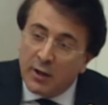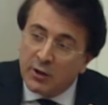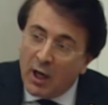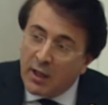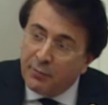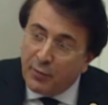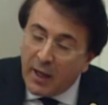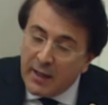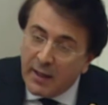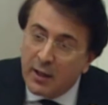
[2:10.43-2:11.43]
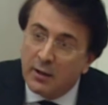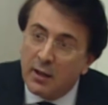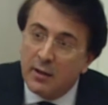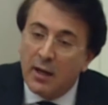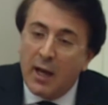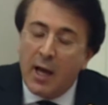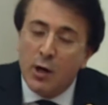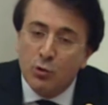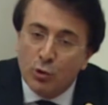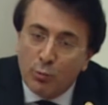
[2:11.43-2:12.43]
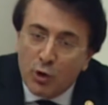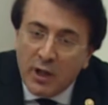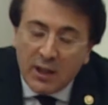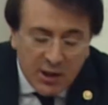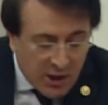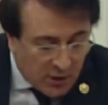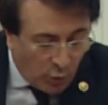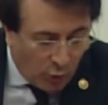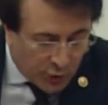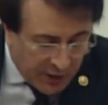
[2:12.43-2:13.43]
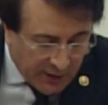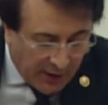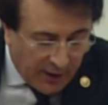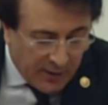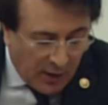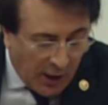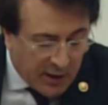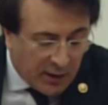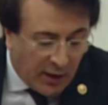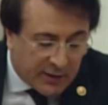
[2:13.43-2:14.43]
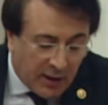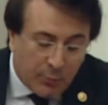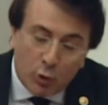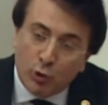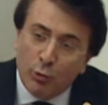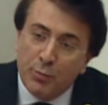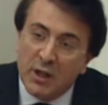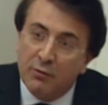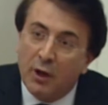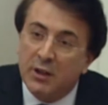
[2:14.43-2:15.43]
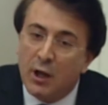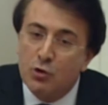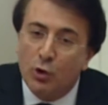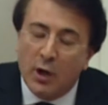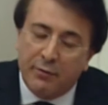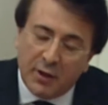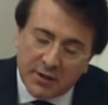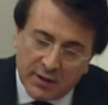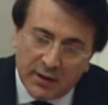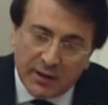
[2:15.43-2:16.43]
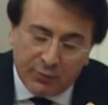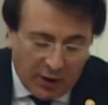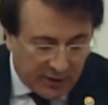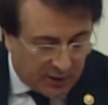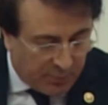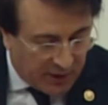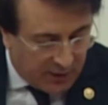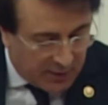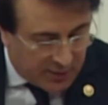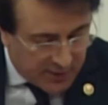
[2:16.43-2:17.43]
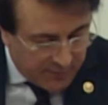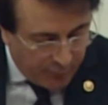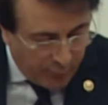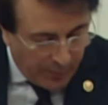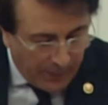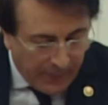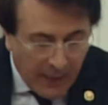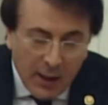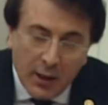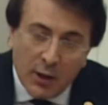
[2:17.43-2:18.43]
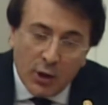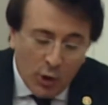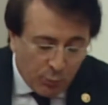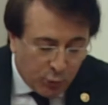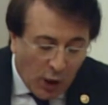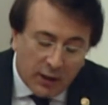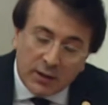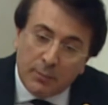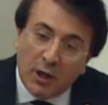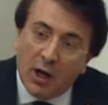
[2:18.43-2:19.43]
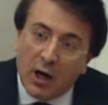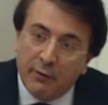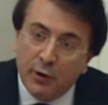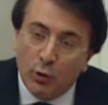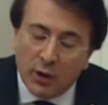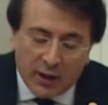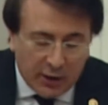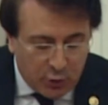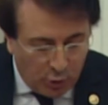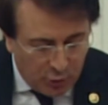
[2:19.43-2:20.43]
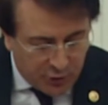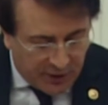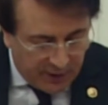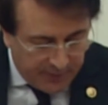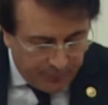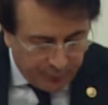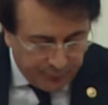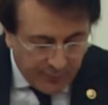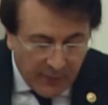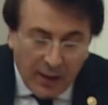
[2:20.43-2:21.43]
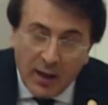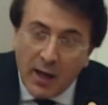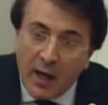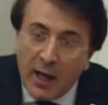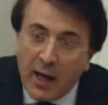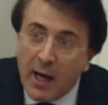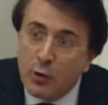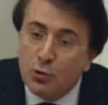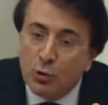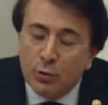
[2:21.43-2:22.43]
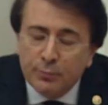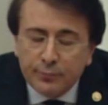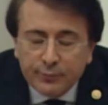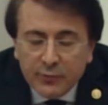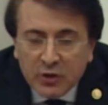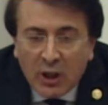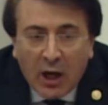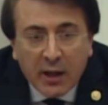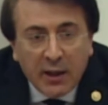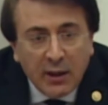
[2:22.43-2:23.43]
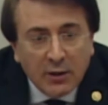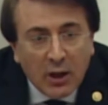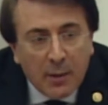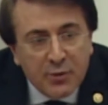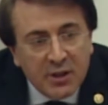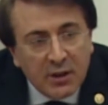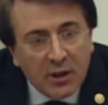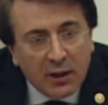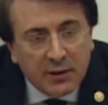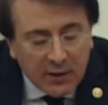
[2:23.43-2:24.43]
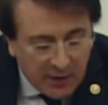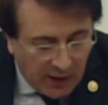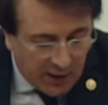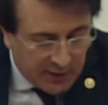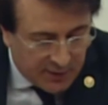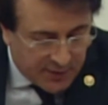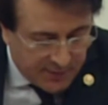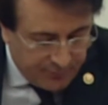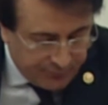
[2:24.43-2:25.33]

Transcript: Tarif her ne kadar Erzurum özel için olsa da hakikatte bütün bir vatan coğrafyasını ifade etmektedir. Bu anlamı havi olarak diyoruz ki Erzurum tarihin nabzının attığı yerdir.